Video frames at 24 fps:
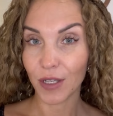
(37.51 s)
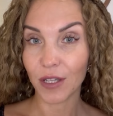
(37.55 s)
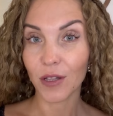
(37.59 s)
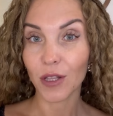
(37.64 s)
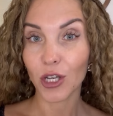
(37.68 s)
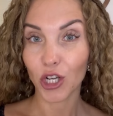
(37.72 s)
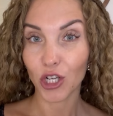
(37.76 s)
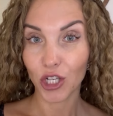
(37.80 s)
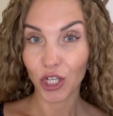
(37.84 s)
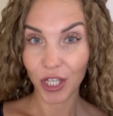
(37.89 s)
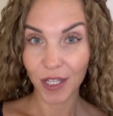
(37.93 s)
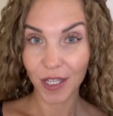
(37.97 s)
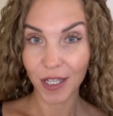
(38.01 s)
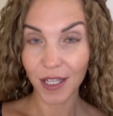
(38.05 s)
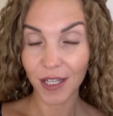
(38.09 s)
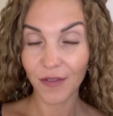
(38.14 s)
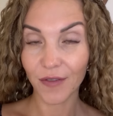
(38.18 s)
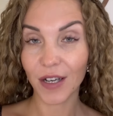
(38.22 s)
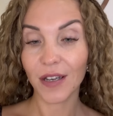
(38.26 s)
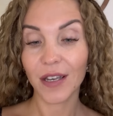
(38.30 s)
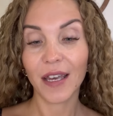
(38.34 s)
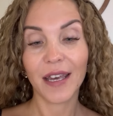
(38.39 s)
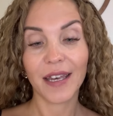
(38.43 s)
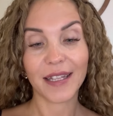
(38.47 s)

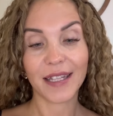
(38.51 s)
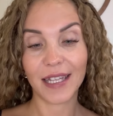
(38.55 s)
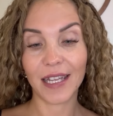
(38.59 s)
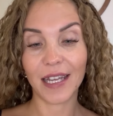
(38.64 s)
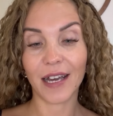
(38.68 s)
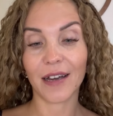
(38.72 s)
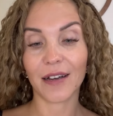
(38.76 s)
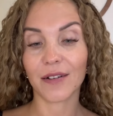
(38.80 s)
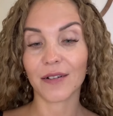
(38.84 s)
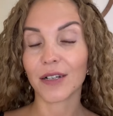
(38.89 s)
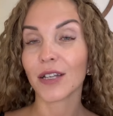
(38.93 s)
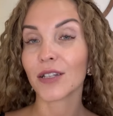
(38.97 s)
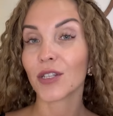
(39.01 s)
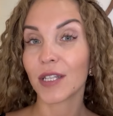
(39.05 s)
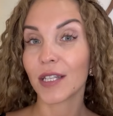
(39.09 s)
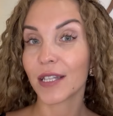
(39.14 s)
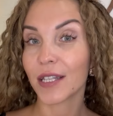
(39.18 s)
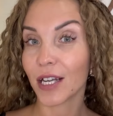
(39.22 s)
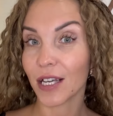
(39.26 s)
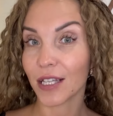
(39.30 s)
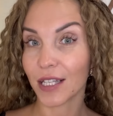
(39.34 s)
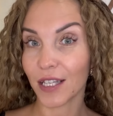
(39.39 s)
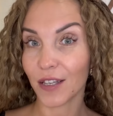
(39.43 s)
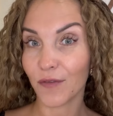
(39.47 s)
долгожительства, для
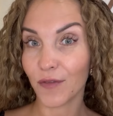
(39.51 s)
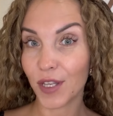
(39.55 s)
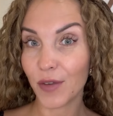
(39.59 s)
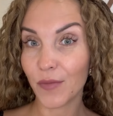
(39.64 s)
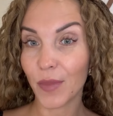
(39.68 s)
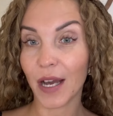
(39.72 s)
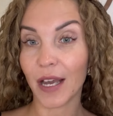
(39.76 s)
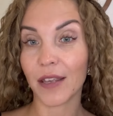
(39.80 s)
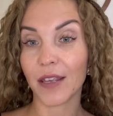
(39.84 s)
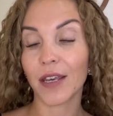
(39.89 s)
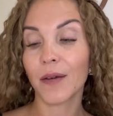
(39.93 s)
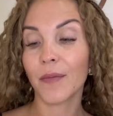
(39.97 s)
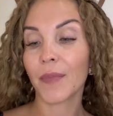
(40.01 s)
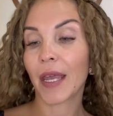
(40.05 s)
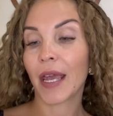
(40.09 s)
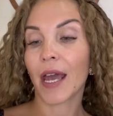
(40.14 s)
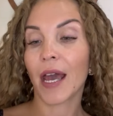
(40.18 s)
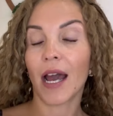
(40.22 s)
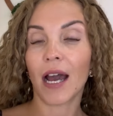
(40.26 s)
концентрации внимания,